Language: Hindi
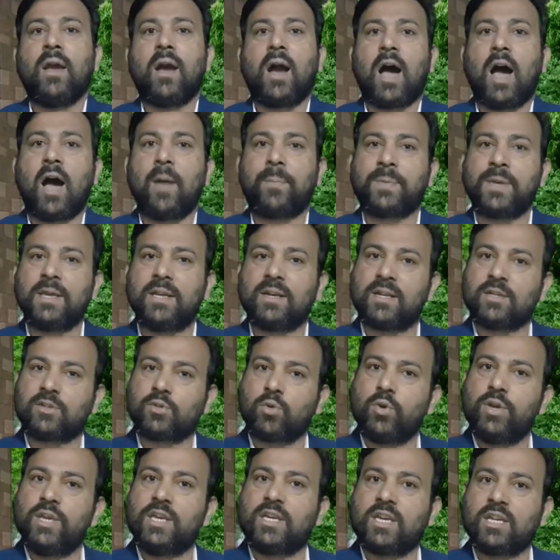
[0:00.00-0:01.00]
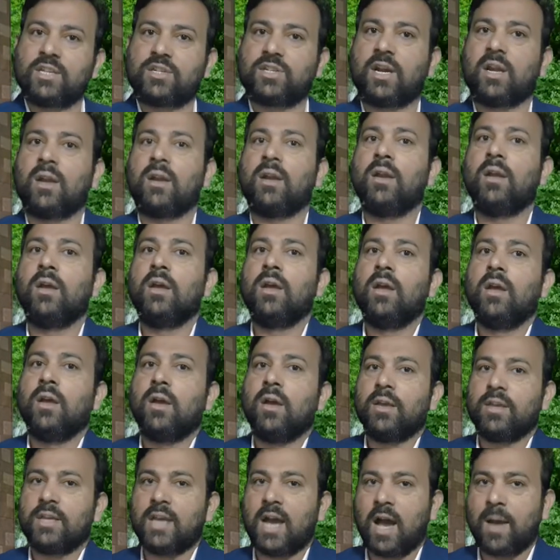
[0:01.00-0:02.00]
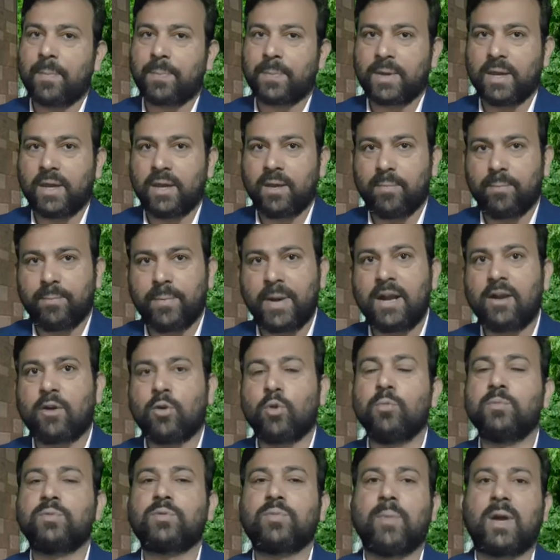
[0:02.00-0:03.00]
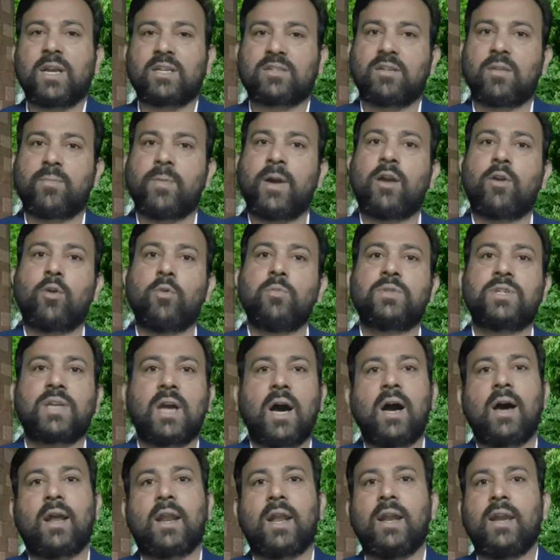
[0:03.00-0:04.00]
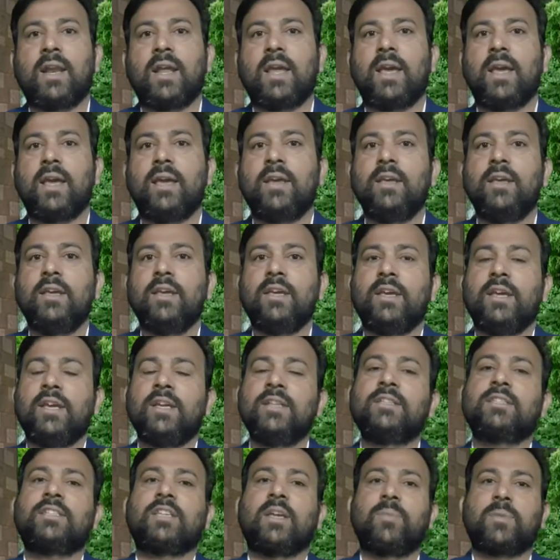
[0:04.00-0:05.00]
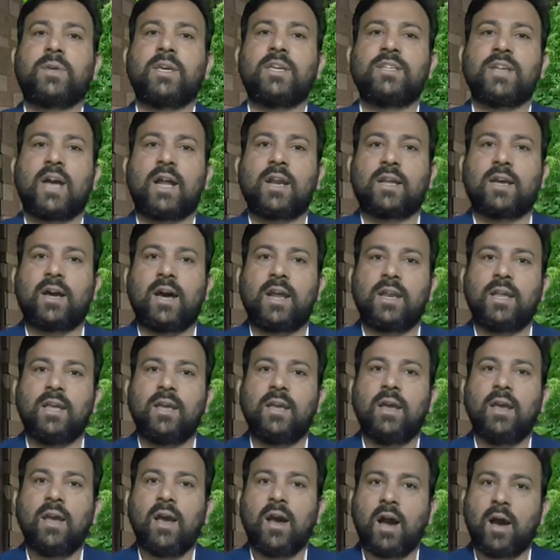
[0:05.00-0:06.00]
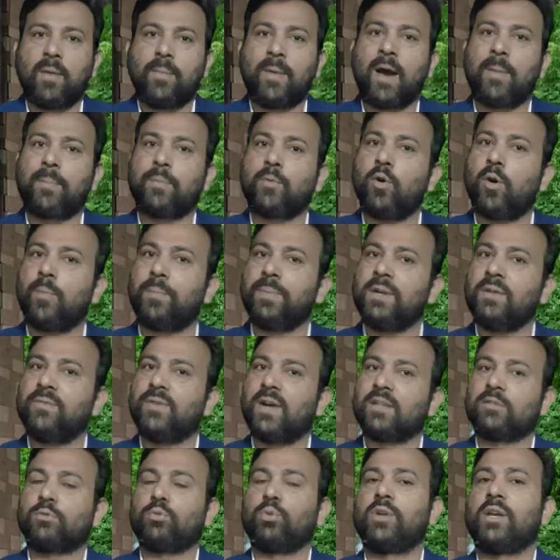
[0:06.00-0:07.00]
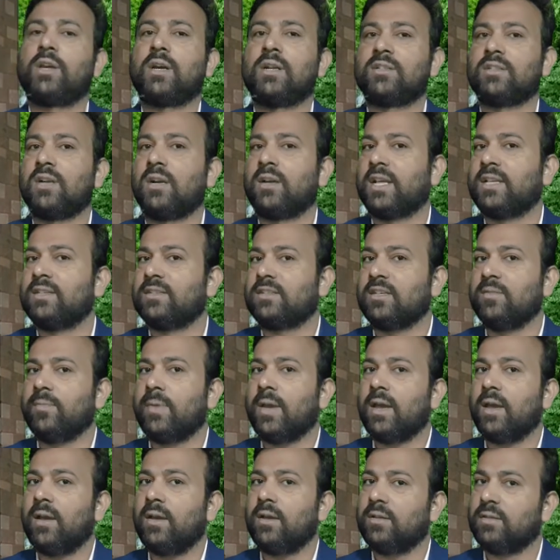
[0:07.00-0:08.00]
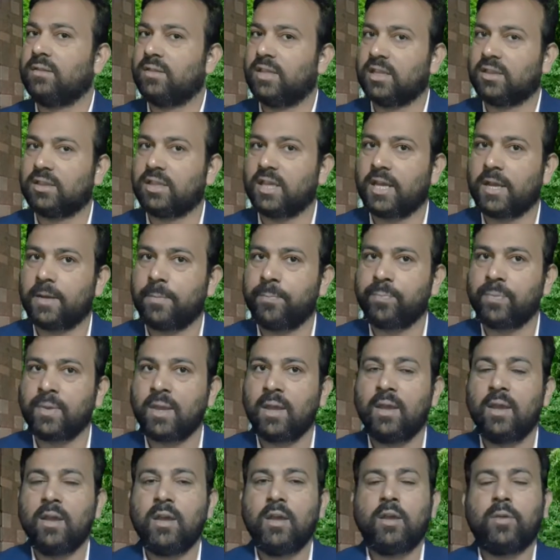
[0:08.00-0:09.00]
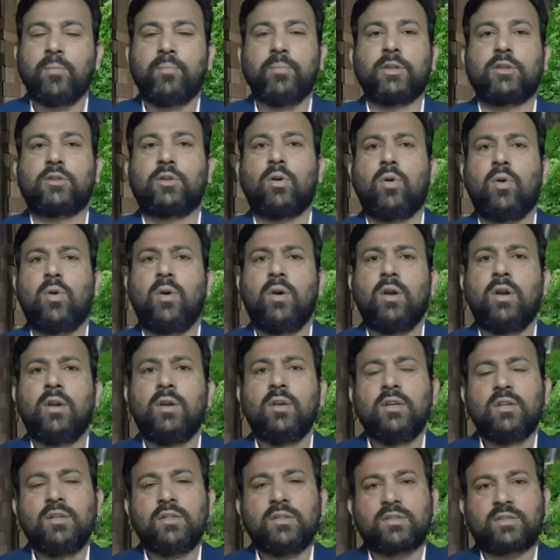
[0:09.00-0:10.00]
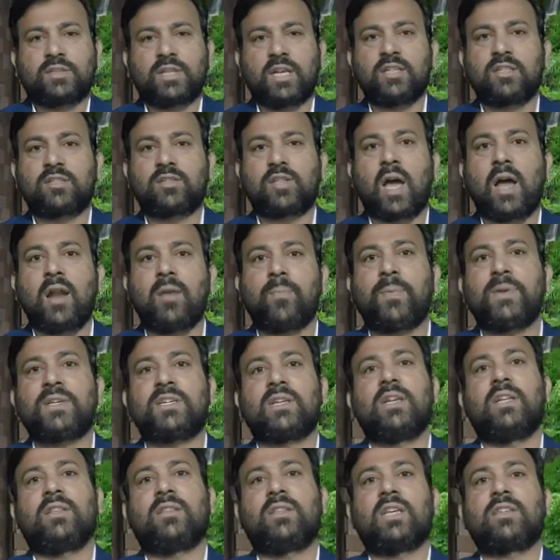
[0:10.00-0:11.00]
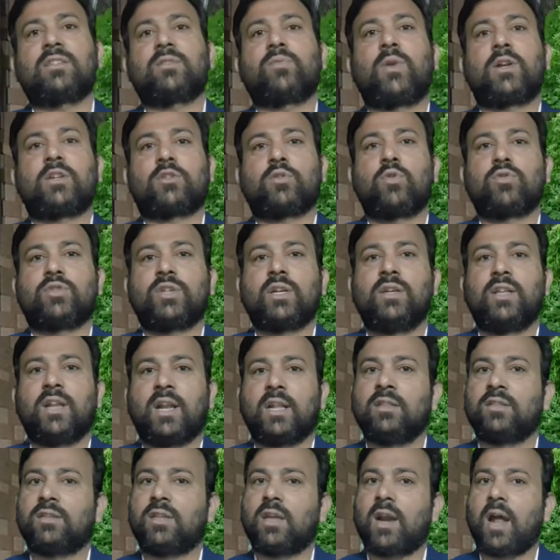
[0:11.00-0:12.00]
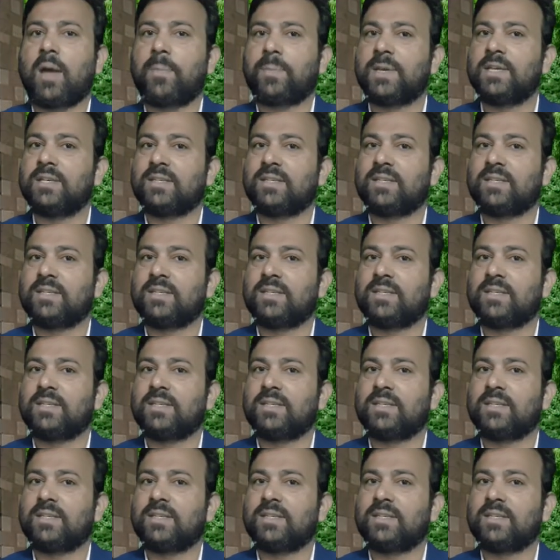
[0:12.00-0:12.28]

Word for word: आपकी रसोई किचन या आपके बेडरूम्स मास्टर बेडरूम्स कहाँ रहने हैं इन सब की जानकारी हम आपको अपनी वास्तु की कंसल्टेंसी में देते हैं मित्रों संस्थान पिछले 10 वर्षों से निरंतर आपकी